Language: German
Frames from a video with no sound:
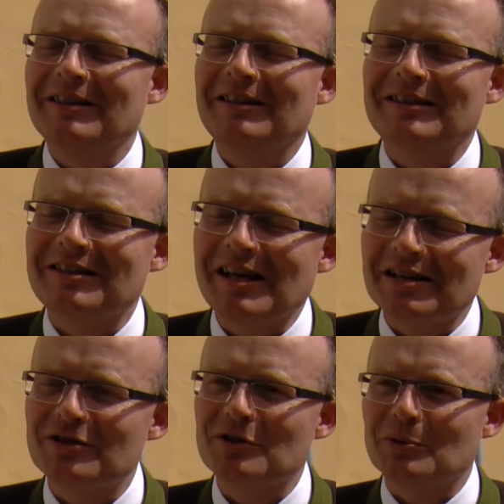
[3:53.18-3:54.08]
äh, die
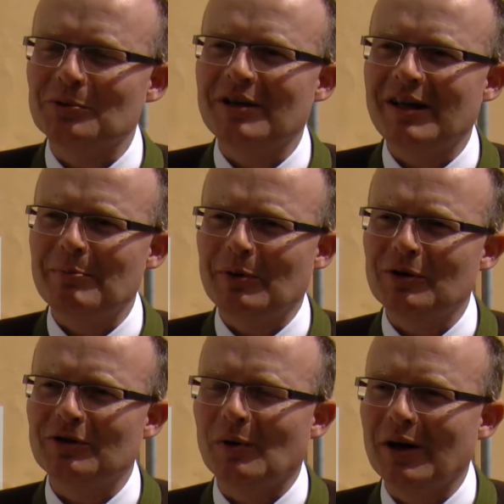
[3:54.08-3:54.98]
jetzt schon
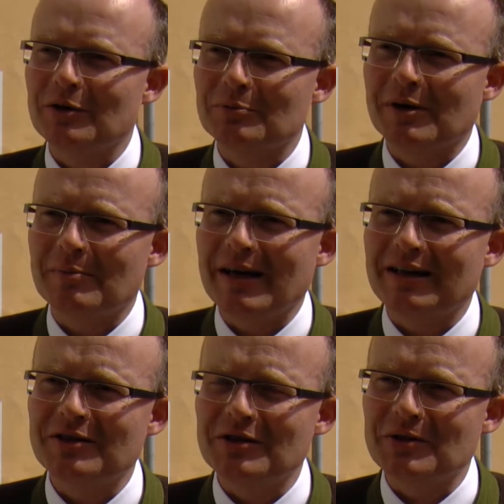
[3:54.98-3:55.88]
untergebracht war, hat man
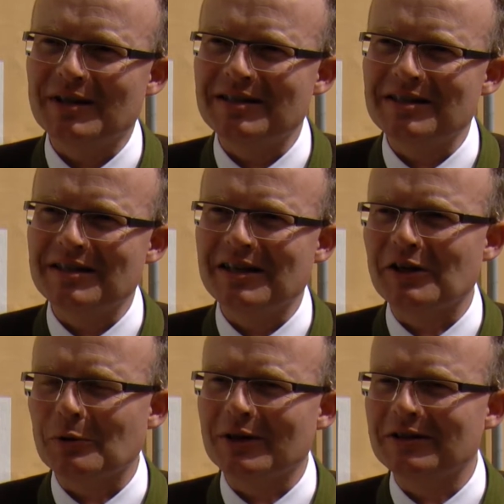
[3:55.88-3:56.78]
gemerkt, also, dass die
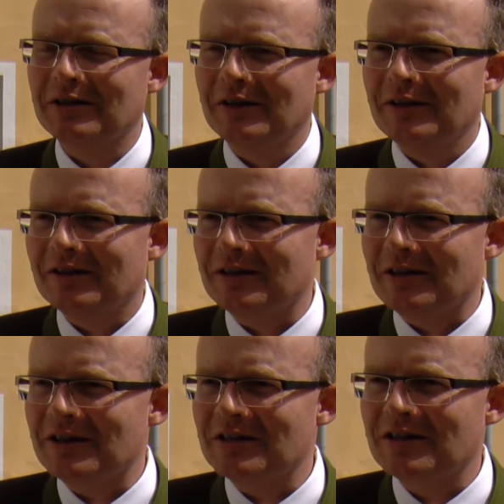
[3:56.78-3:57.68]
Senioren
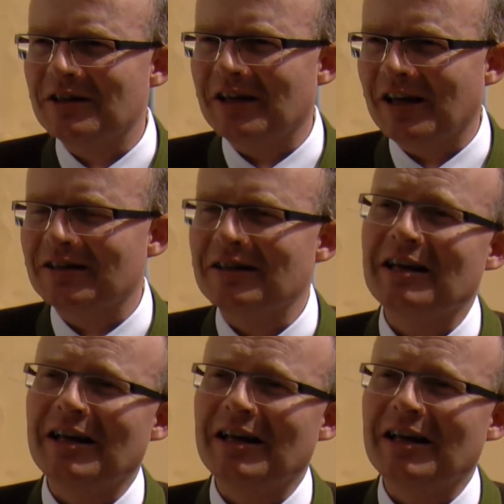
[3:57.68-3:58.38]
äh, irrsinnig gern den